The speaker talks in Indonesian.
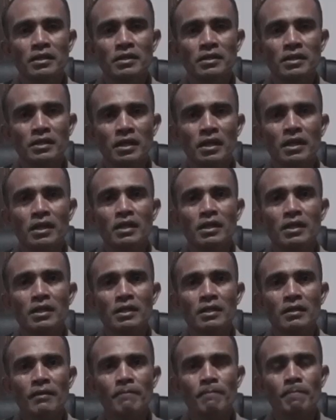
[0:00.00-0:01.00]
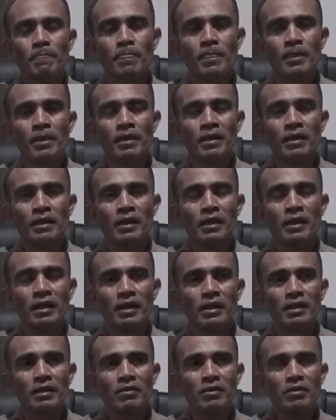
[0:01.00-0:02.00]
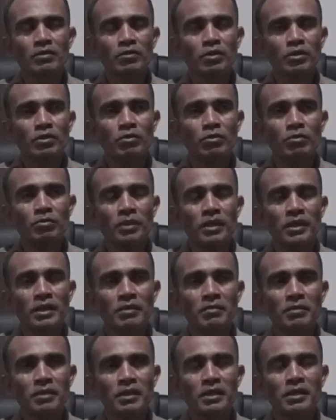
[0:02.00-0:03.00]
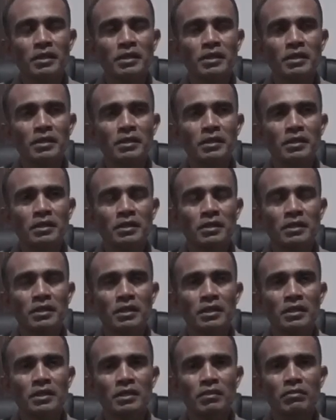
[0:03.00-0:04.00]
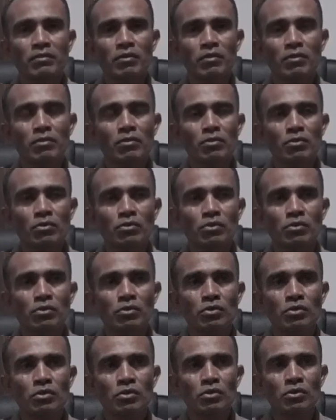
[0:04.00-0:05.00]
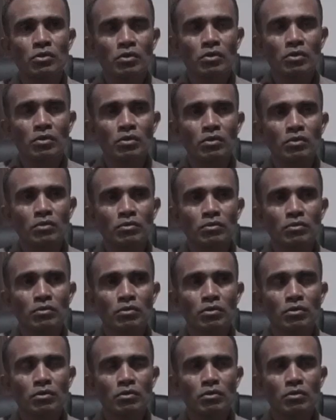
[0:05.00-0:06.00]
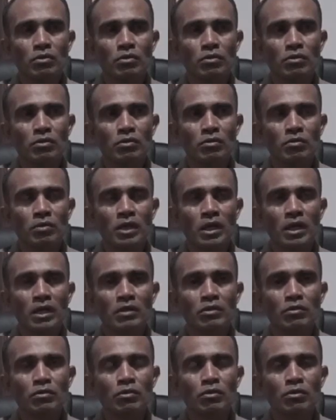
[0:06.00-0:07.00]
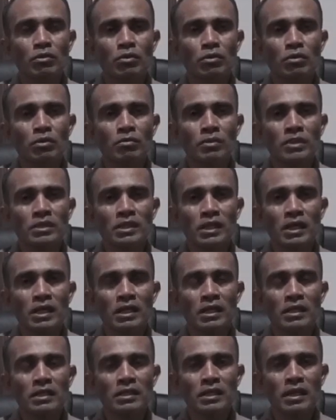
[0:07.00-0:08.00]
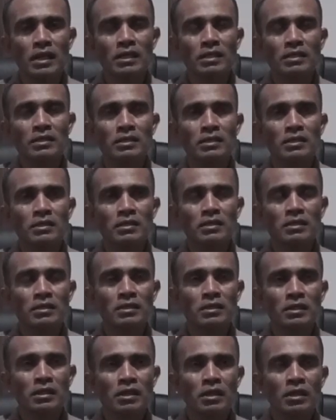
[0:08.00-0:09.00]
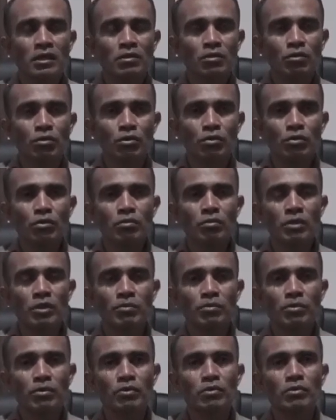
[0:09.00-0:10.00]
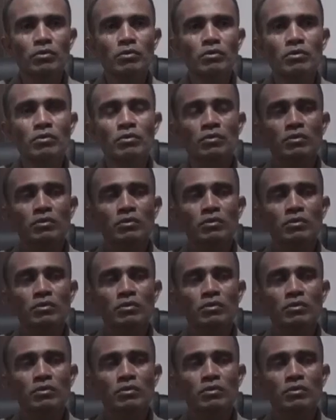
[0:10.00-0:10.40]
sekarang karena waktu itu pandemi jadi kita fokus untuk mengatur masyarakat yang turun maupun